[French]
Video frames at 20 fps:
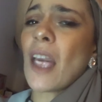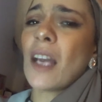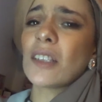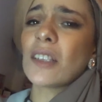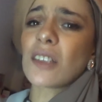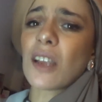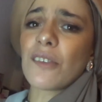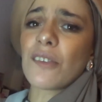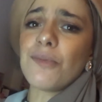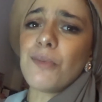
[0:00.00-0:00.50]

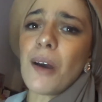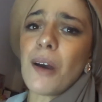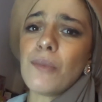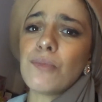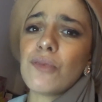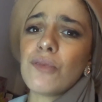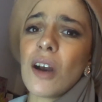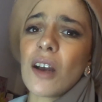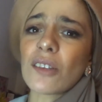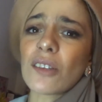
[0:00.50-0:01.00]
J'arrive pas à
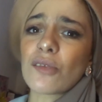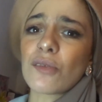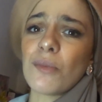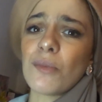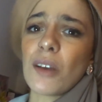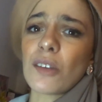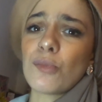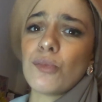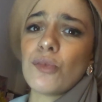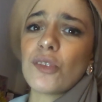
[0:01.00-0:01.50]
boire,
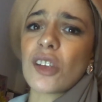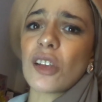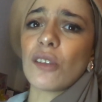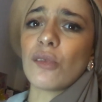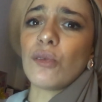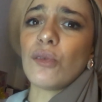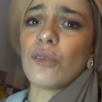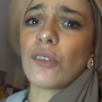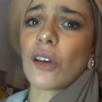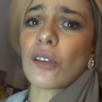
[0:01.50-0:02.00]
ma bouche elle est
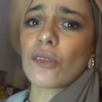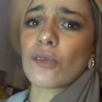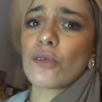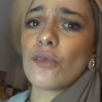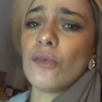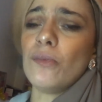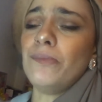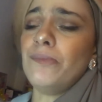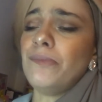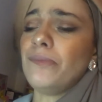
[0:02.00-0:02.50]
toute tordue.